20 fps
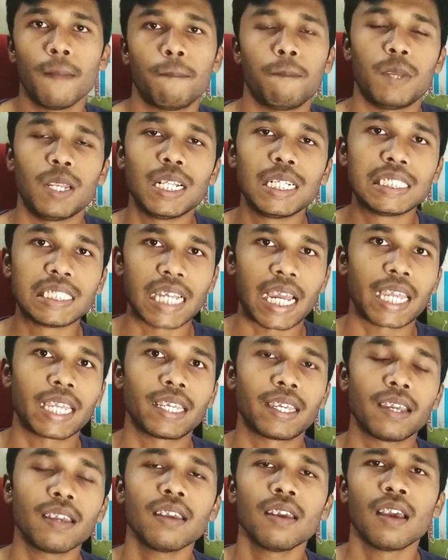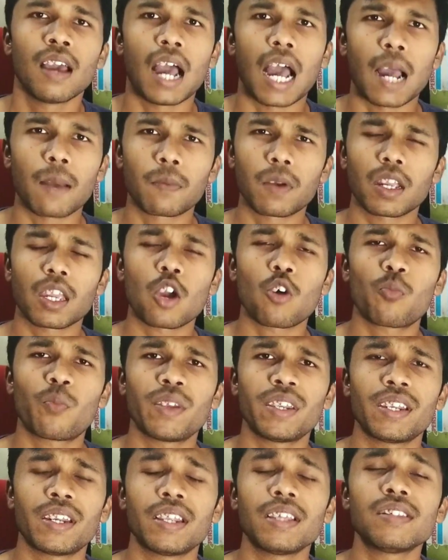मिल जाएंगे आपका क्या
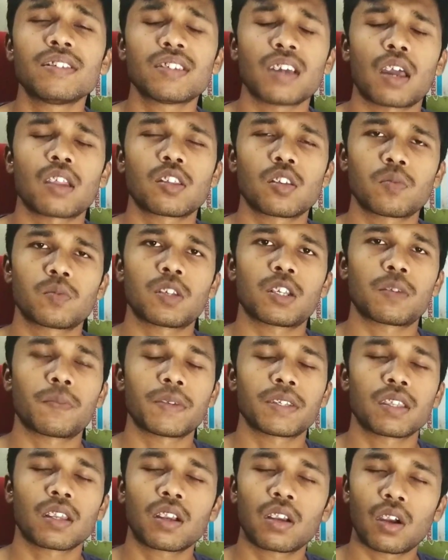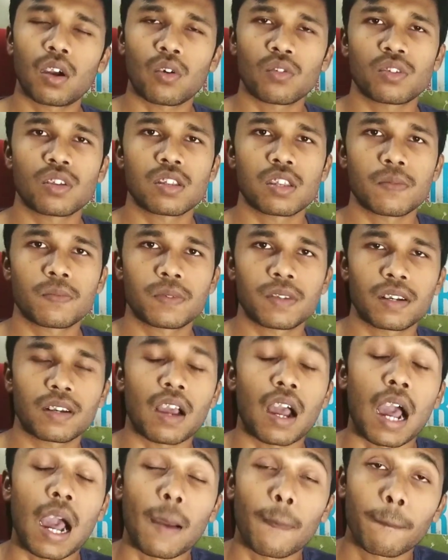ओपिनियन इन चार चिपसेट में से कौन सा चिपसेट
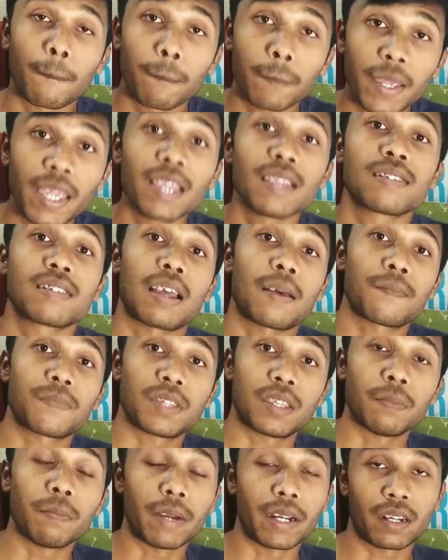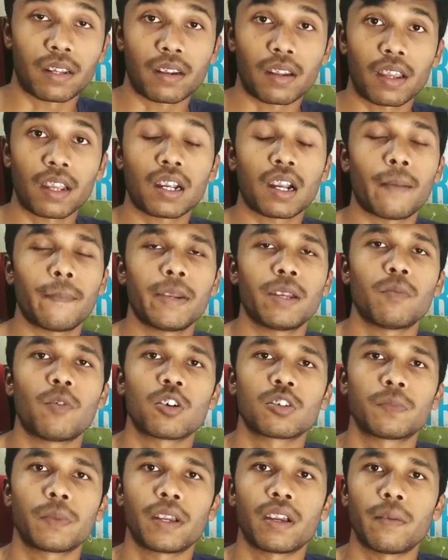आपके हिसाब से बेटर है कमेंट
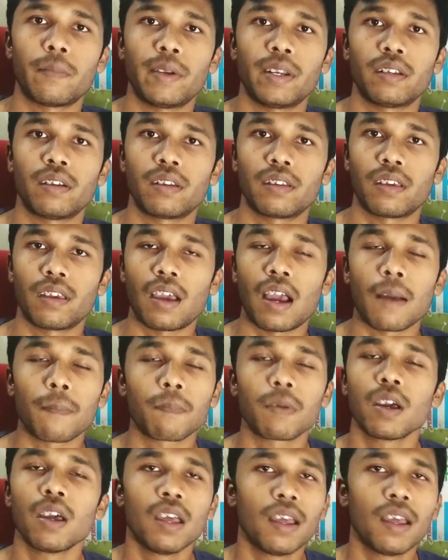बॉक्स पे कमेंट करके आप